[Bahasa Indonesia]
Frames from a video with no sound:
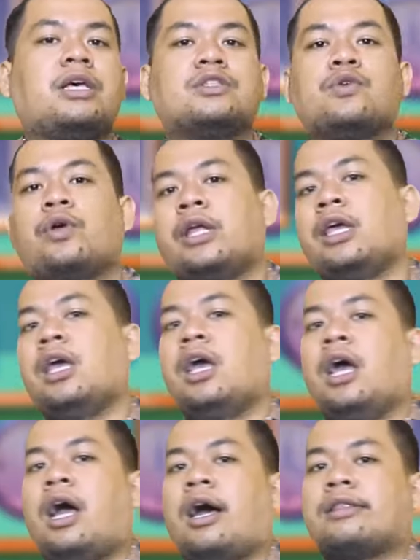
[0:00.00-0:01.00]
3 sore
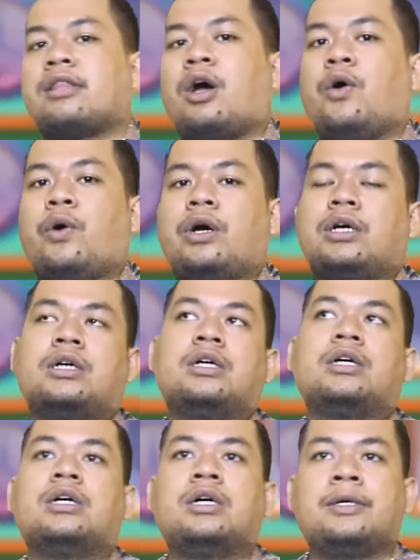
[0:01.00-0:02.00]
atau
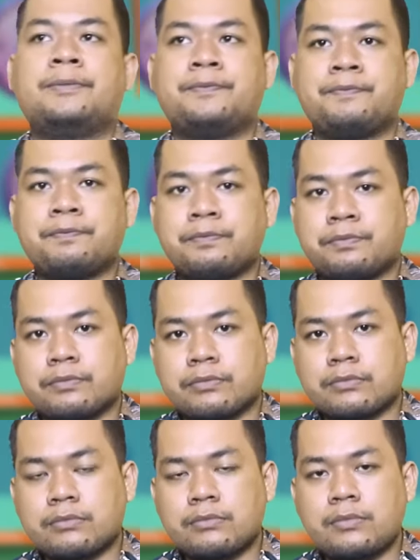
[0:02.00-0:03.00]
eh,
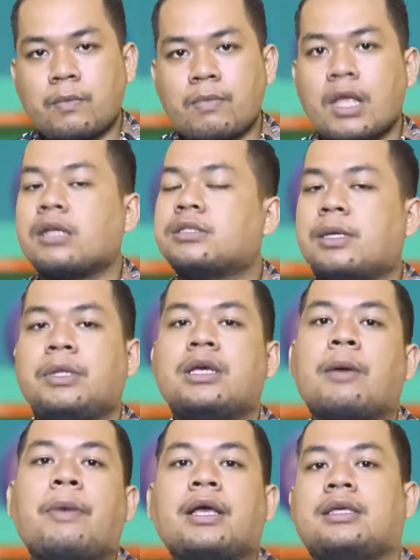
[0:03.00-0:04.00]
jam 3
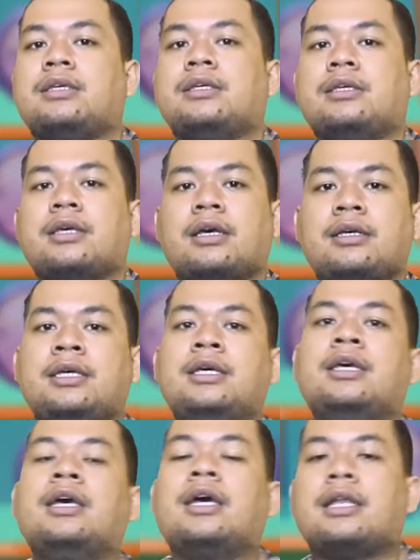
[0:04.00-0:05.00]
pagi ya.
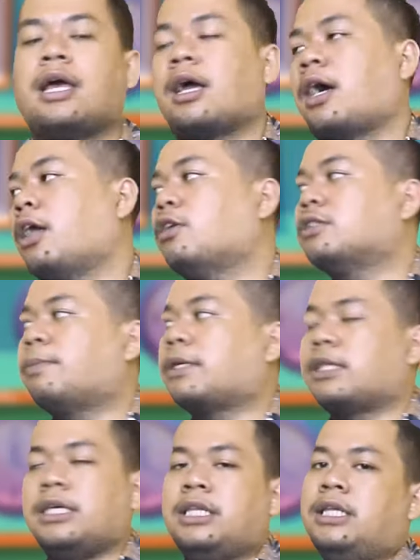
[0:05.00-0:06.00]
Nah, kalau
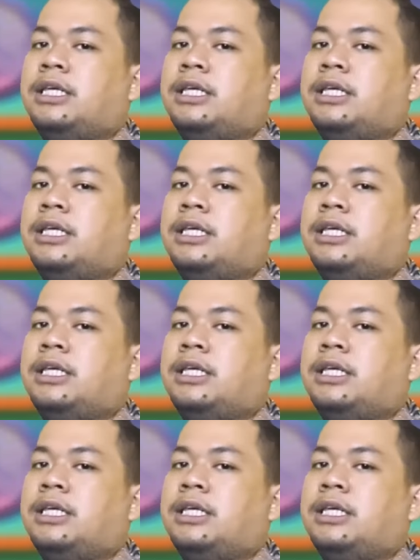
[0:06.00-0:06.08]
seperti